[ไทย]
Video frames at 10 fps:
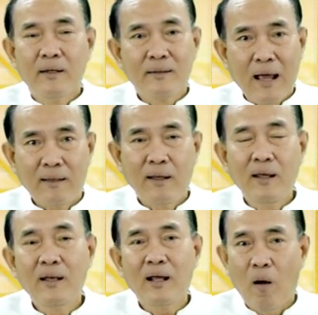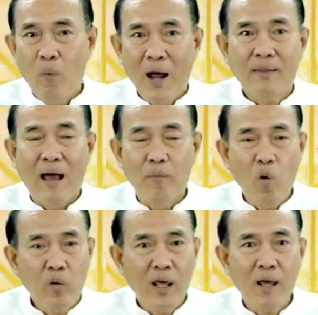จัดทีนึงเราไหว้สามอ
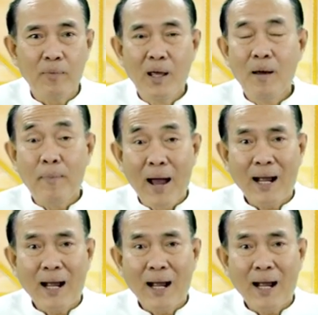งค์เทพมา